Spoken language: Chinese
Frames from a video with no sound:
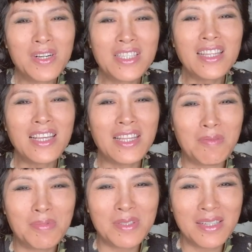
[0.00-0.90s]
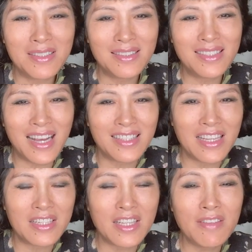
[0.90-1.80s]
我现在也不能让
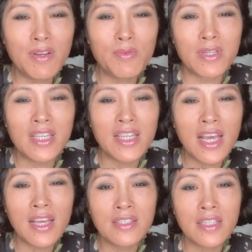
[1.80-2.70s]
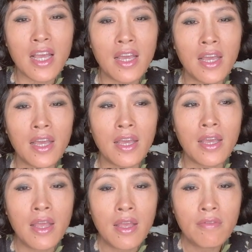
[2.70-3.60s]
那，因为我现在
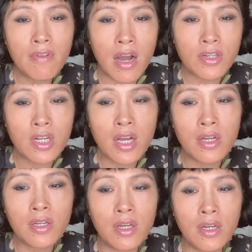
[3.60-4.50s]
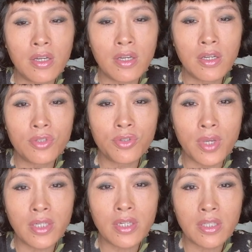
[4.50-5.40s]
在网上呃
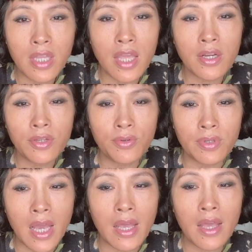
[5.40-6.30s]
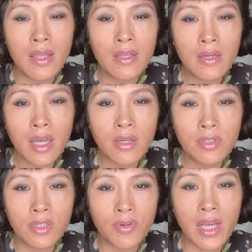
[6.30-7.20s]
学这个电影语言，还有
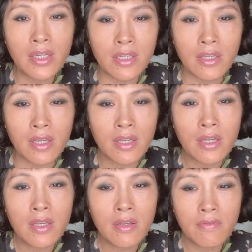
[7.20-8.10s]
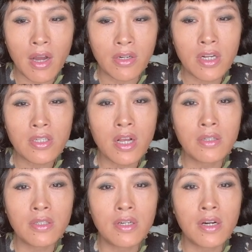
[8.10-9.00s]
directing，网上
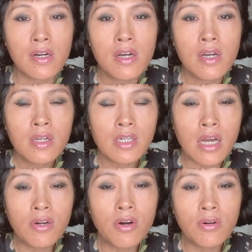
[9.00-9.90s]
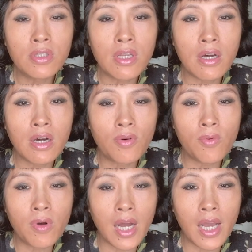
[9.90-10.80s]
上课。然后呢，
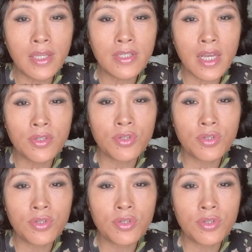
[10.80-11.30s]
我还在